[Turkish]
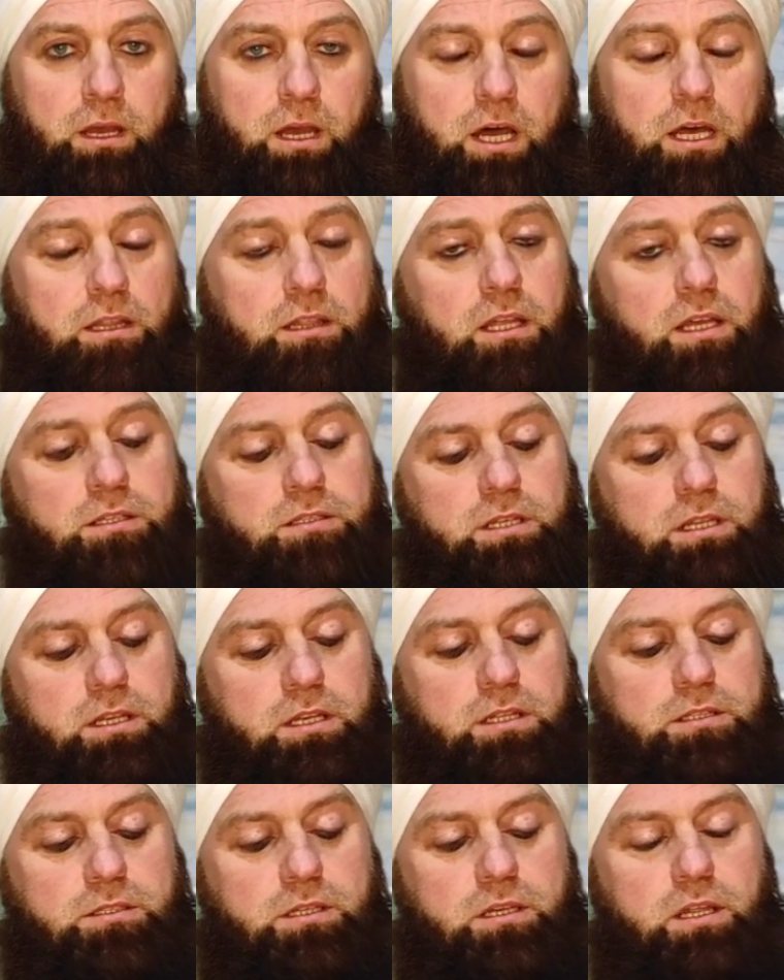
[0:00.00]
Allah
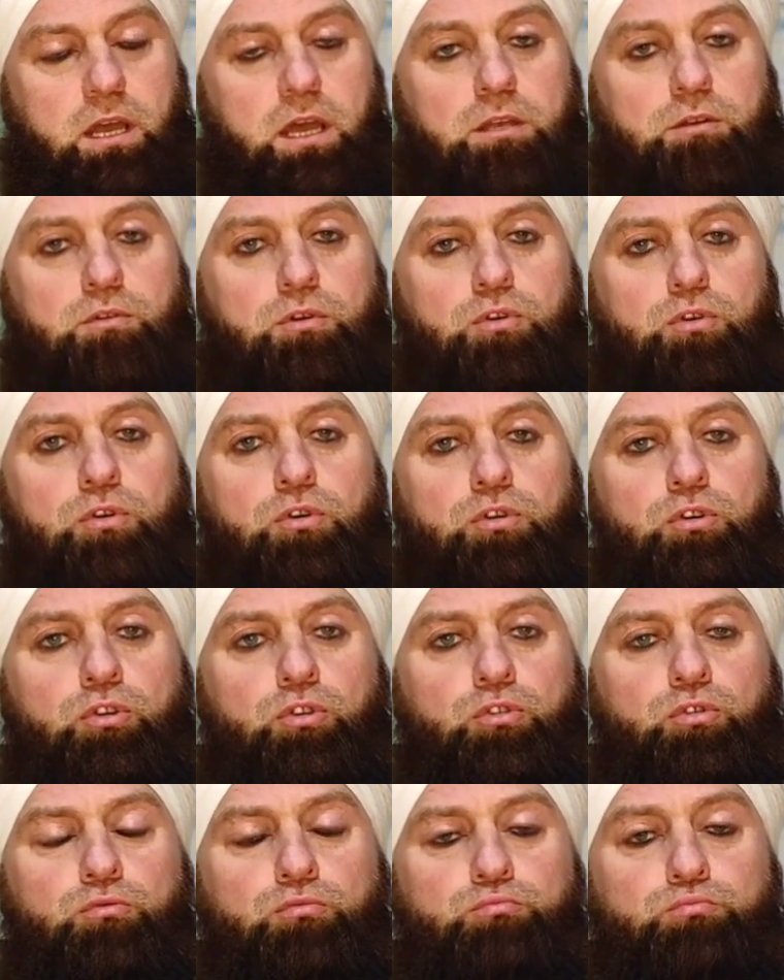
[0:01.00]
Celle Celaluhu
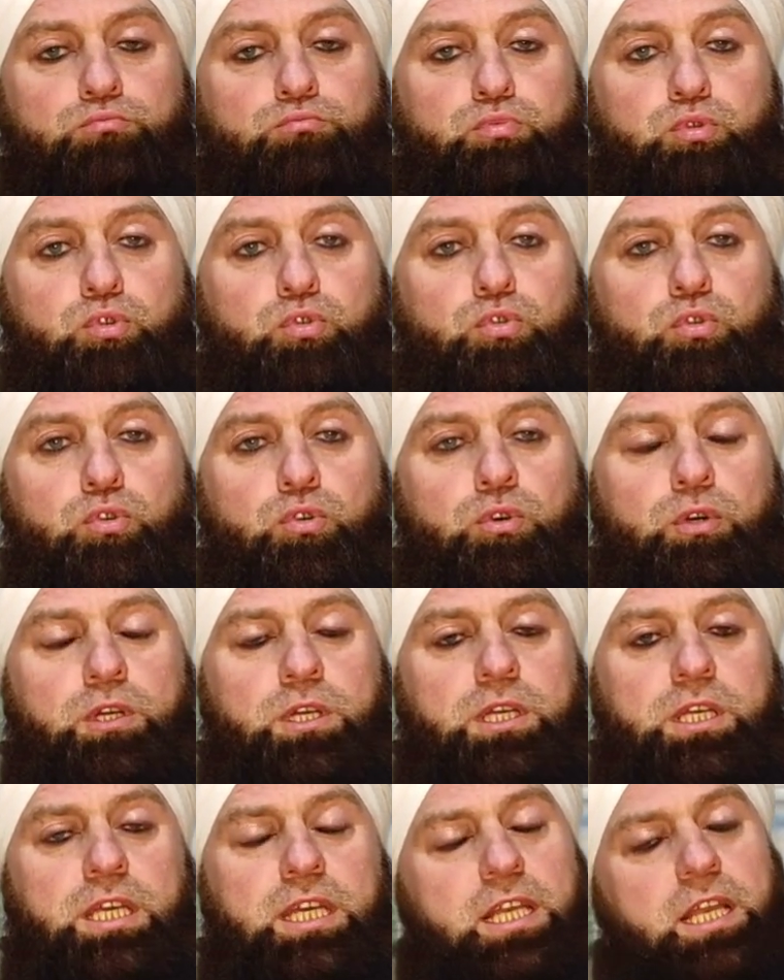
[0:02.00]
bunu
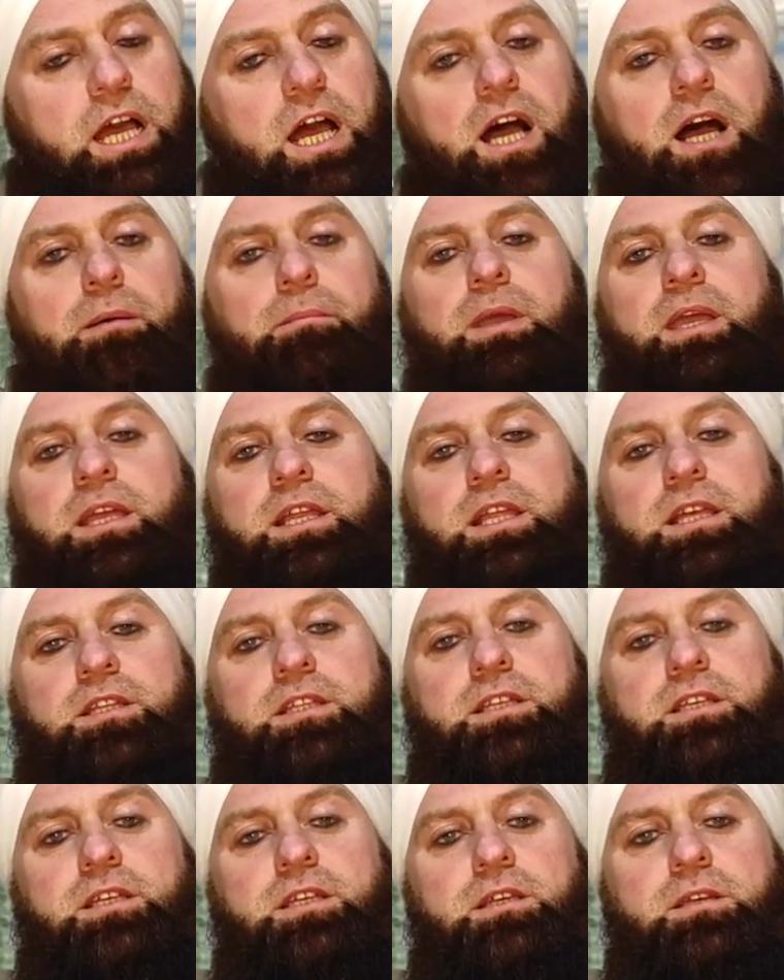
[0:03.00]
ilham
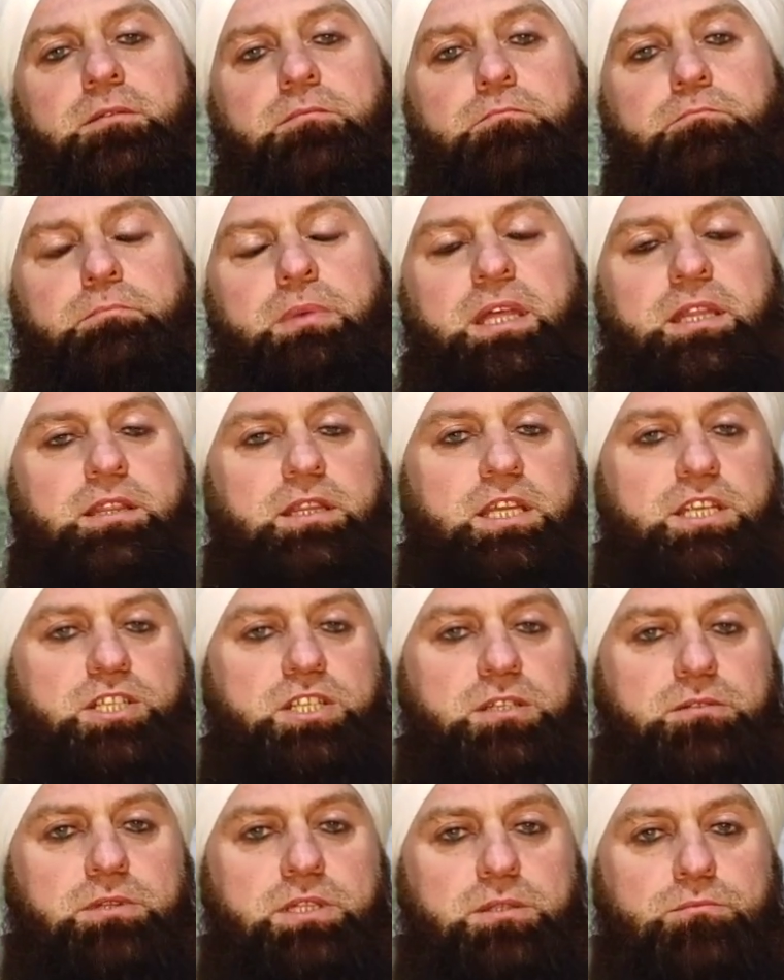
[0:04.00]
eyledi ben de
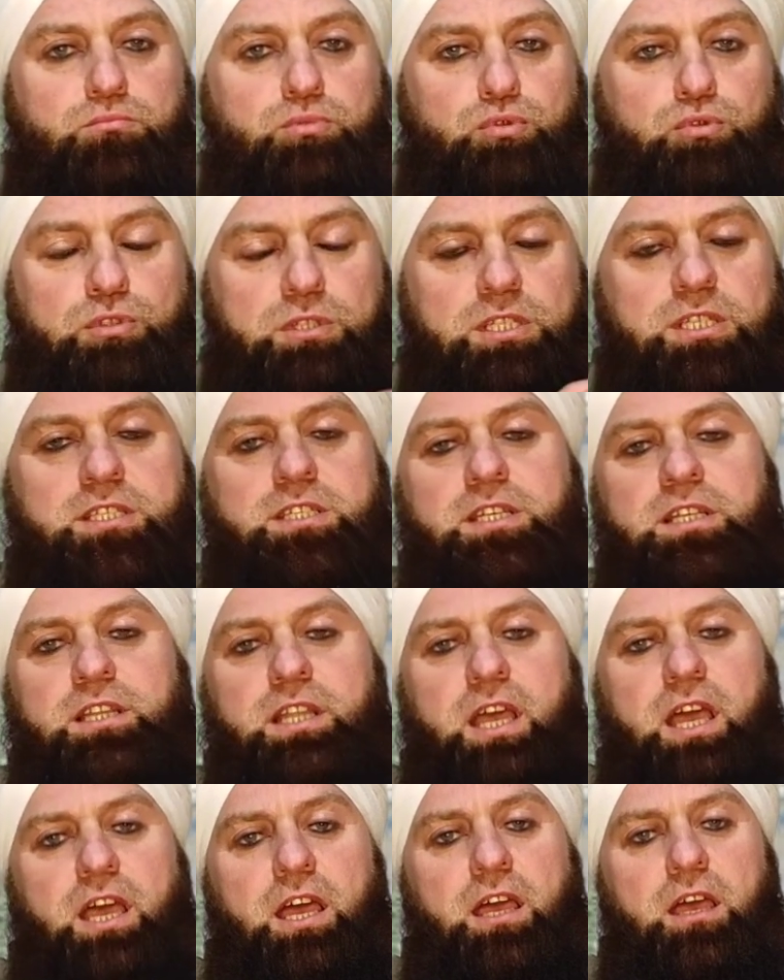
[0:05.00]
şimdi bunu
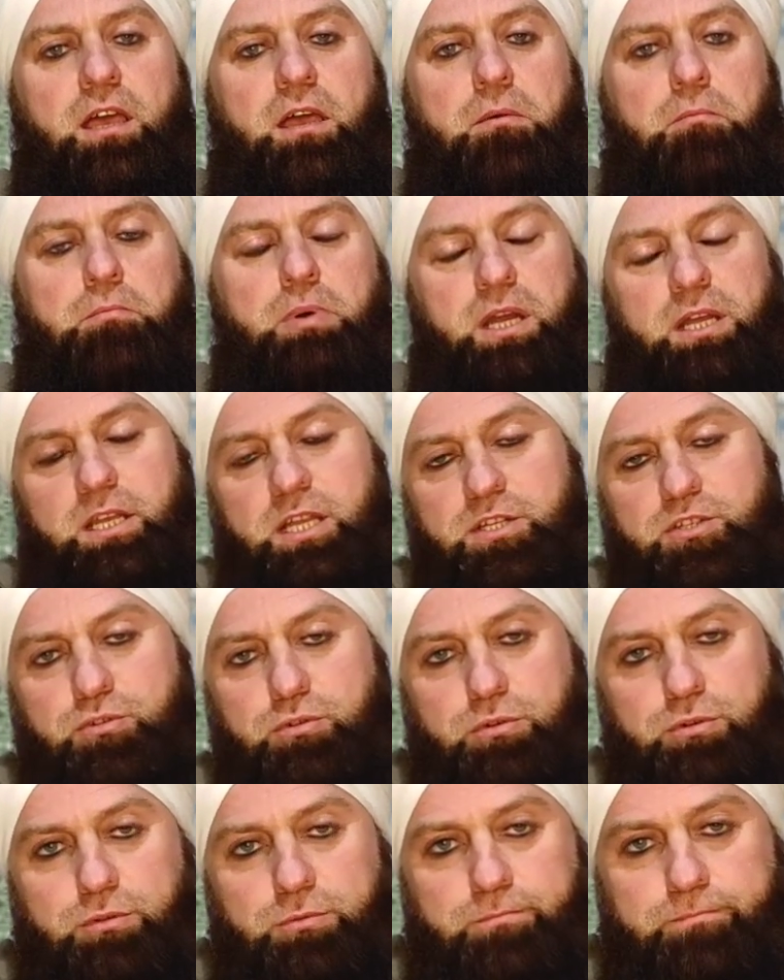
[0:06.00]
sizinle
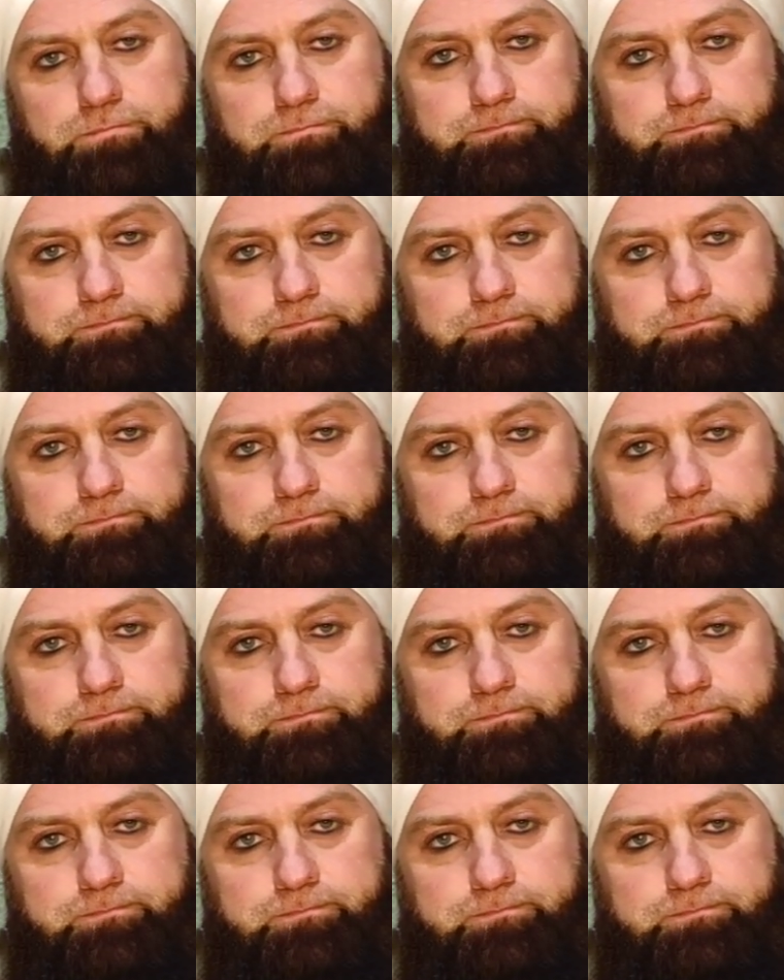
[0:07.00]
paylaşıyorum.